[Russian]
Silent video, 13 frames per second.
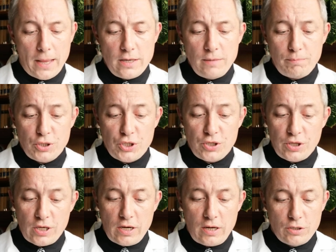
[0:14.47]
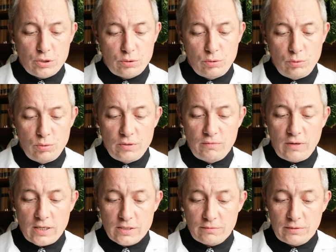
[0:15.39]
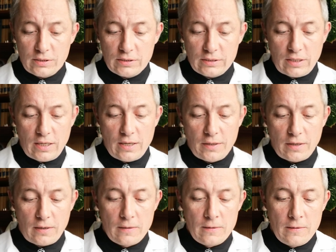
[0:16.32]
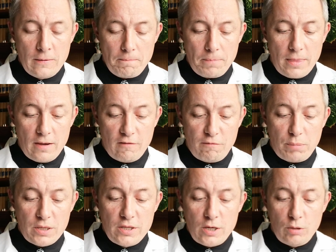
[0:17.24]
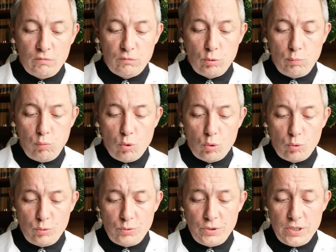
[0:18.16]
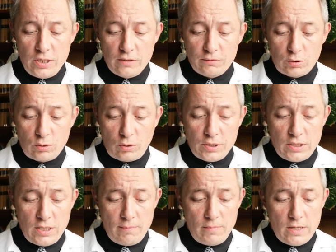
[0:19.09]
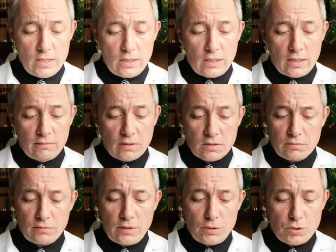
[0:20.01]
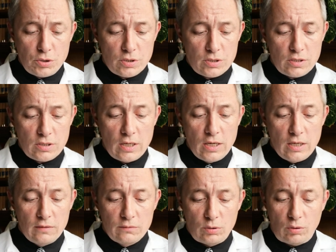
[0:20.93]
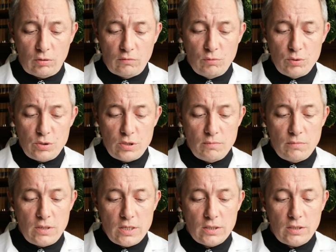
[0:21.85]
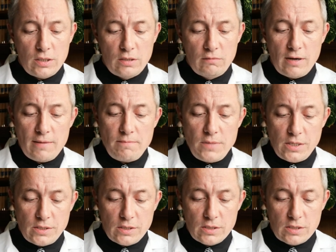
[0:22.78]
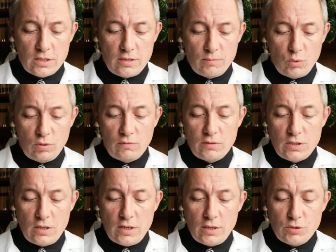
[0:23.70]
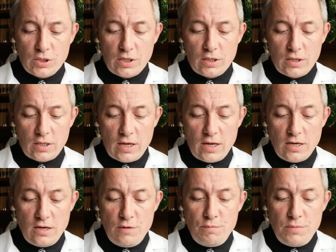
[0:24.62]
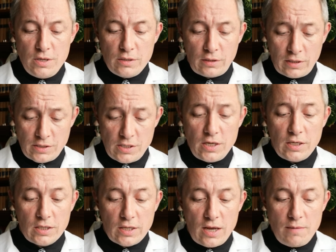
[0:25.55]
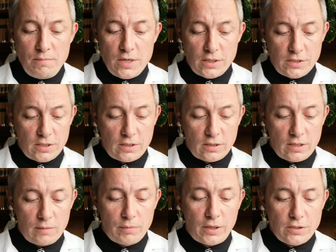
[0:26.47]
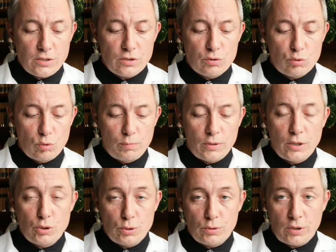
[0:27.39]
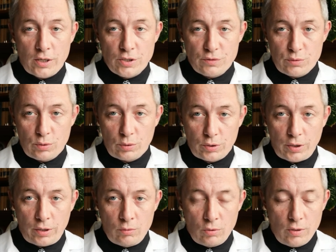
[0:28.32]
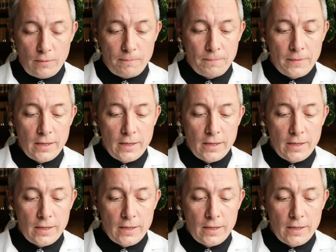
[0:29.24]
Они подсчитали, что люди в развитых странах э, впадают в глубокую ныне в 47 лет, а в развивающихся в 48 лет и 2 месяца. Немного выделяются Китай и Россия, Китай и Мексика. Там кризис наступает чуть раньше, в 43 года.